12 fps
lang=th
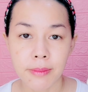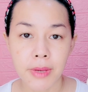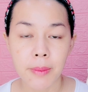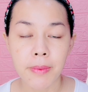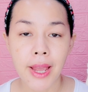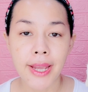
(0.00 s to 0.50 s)
สำห
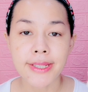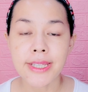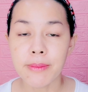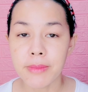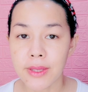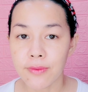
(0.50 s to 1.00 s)
รับใคร
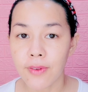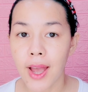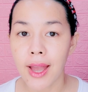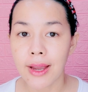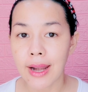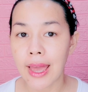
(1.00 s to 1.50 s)
ที่มี
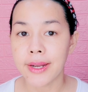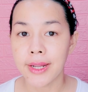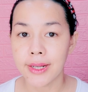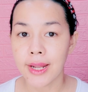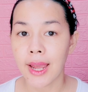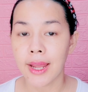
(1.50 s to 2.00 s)
ฝ้ากระห
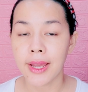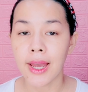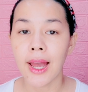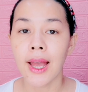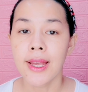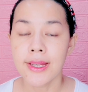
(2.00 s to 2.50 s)
นาๆนนะ
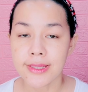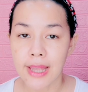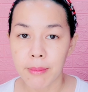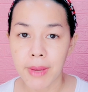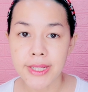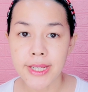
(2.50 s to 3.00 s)
คะ
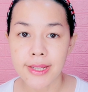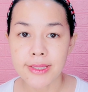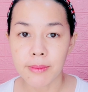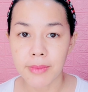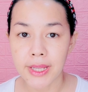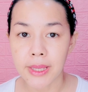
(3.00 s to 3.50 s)
สามารถใช้
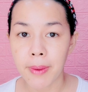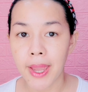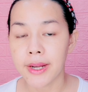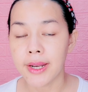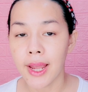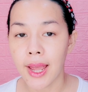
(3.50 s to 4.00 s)
สำลี
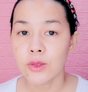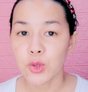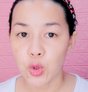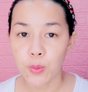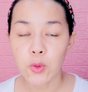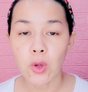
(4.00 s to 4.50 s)
แผ่นนะคะ
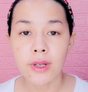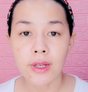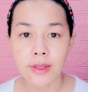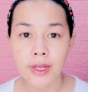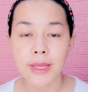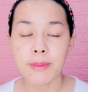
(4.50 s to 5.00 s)
ชุบตัว
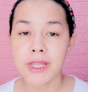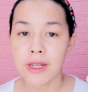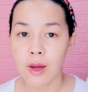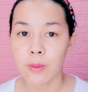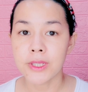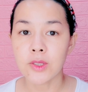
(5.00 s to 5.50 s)
เนื้อครีมที่
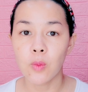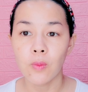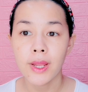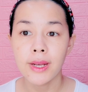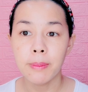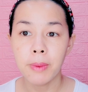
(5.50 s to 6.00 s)
เราผสม
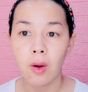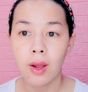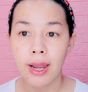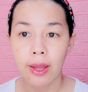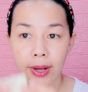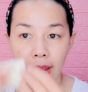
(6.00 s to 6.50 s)
ไว้เรียบร้อ
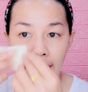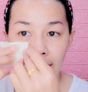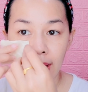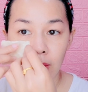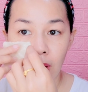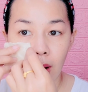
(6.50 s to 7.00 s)
ยแล้วนะคะ
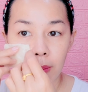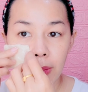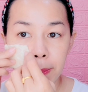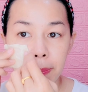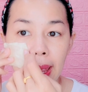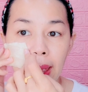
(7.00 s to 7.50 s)
แล้วก็
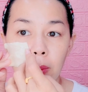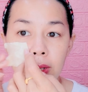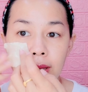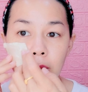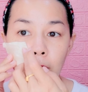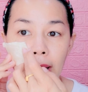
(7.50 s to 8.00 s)
มาแปะ
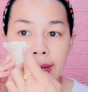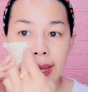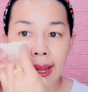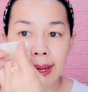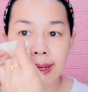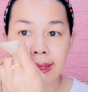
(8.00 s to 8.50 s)
ทิ้งไว้
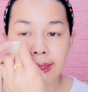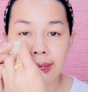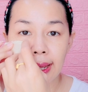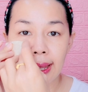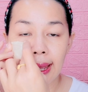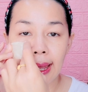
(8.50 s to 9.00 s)
ได้เลย
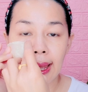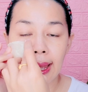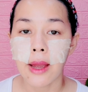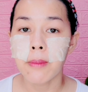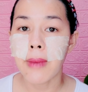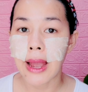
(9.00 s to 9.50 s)
นะคะ
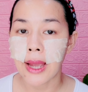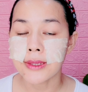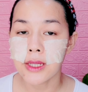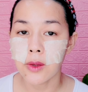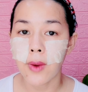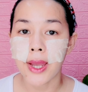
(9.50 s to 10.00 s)
มาร์ก
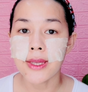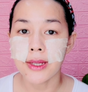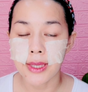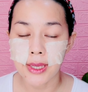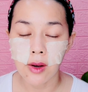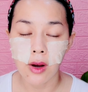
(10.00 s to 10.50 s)
ทิ้งไว้อ
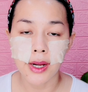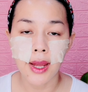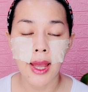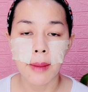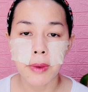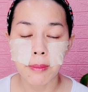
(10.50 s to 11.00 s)
ย่างนี้ก่อน
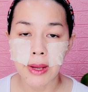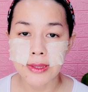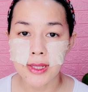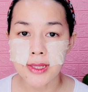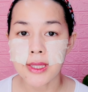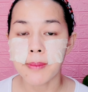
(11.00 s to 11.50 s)
นะคะ ประมาณ
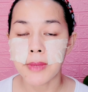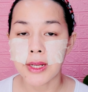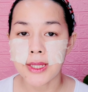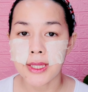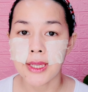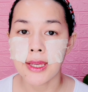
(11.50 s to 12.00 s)
สัก 10
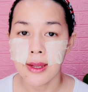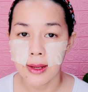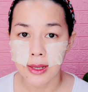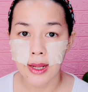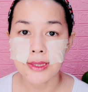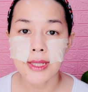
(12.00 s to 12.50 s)
นาที
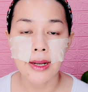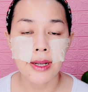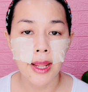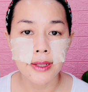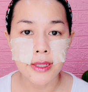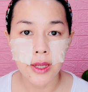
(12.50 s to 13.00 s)
หลังจาก
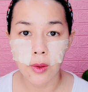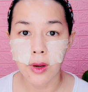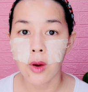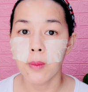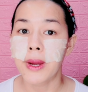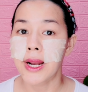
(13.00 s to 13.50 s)
นั้นเดี๋ยว
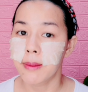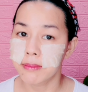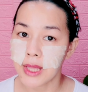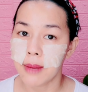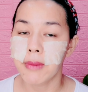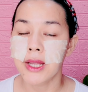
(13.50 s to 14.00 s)
เรามา
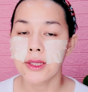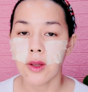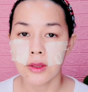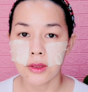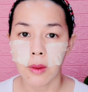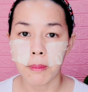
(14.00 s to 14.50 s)
ทำตามขั้นต
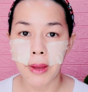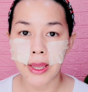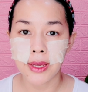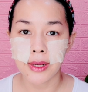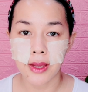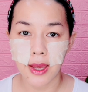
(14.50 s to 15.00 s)
อนต่อไป
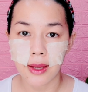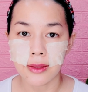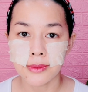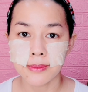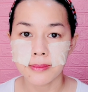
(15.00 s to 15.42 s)
กันค่ะ